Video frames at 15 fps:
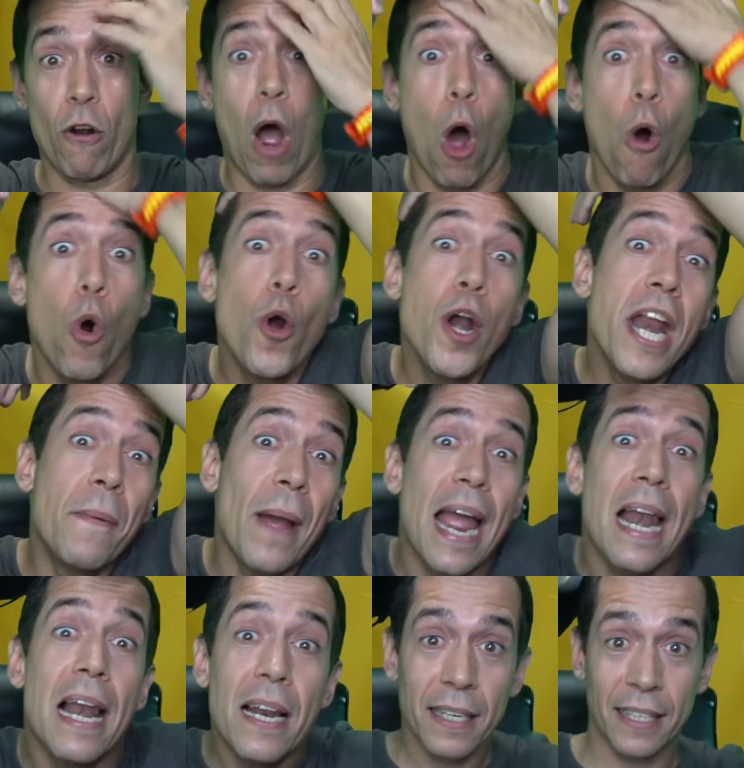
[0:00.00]
pero a un
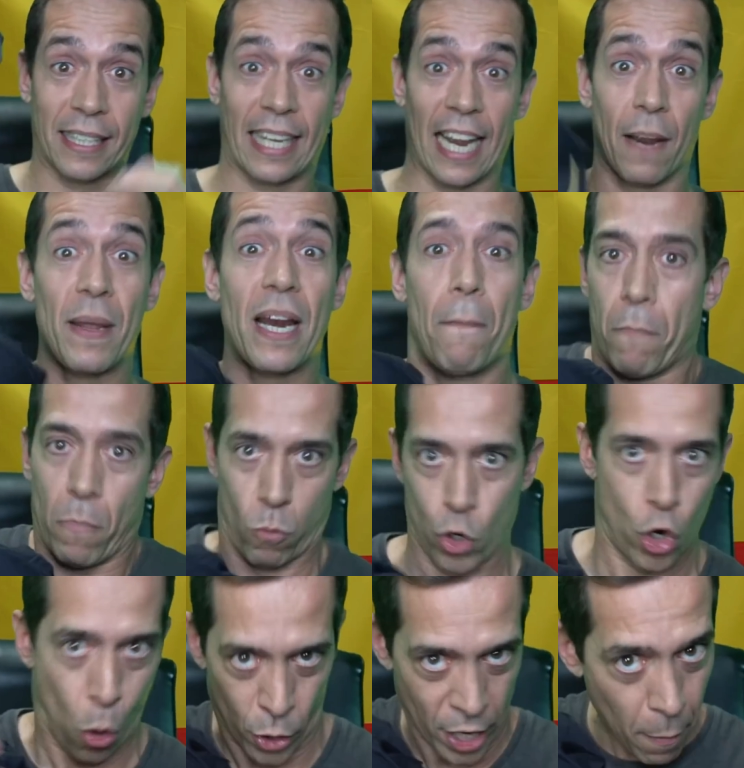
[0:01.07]
nivel que...
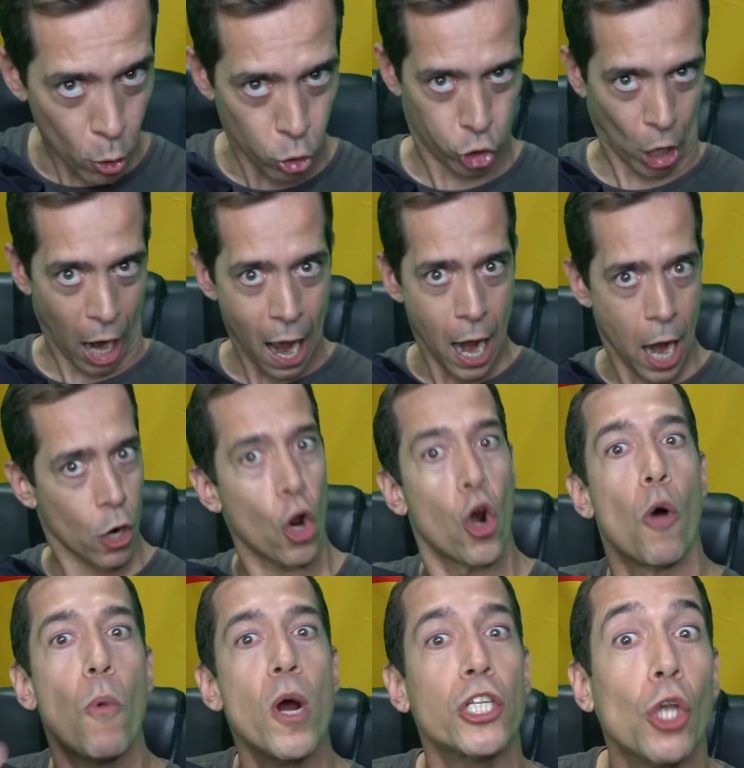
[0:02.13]
Lo voy a mostrar,
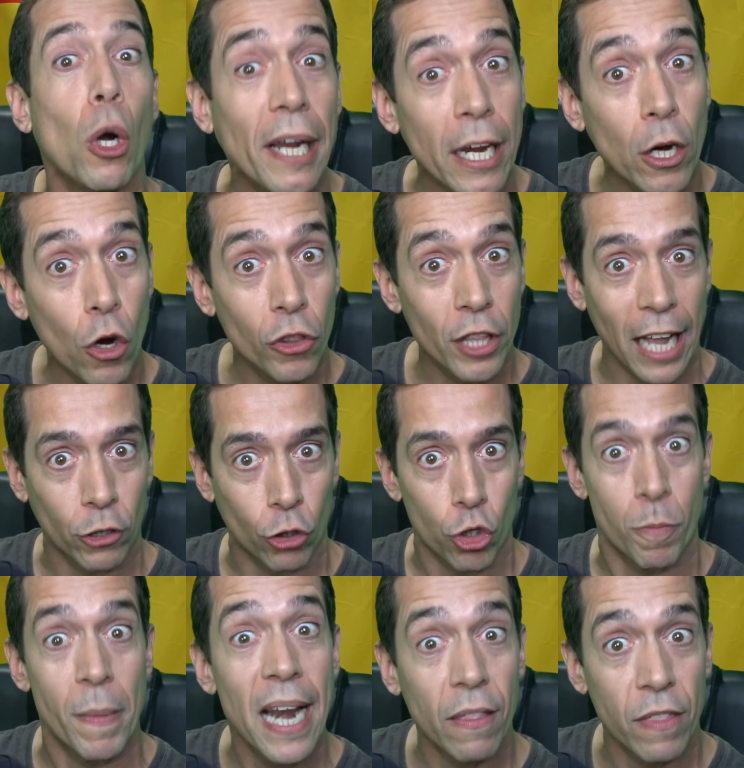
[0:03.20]
o lo muestro aquí con
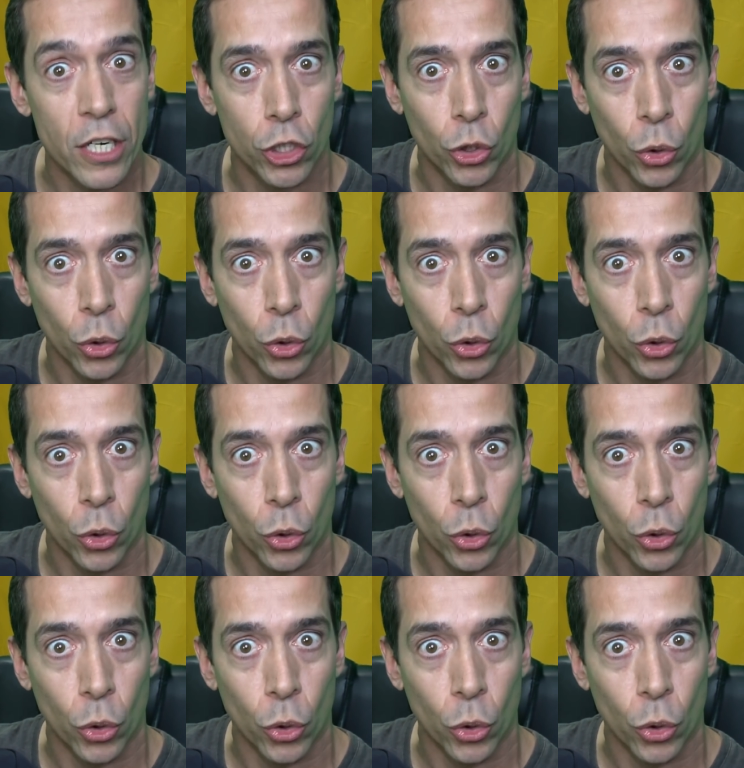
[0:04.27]
datos, mirad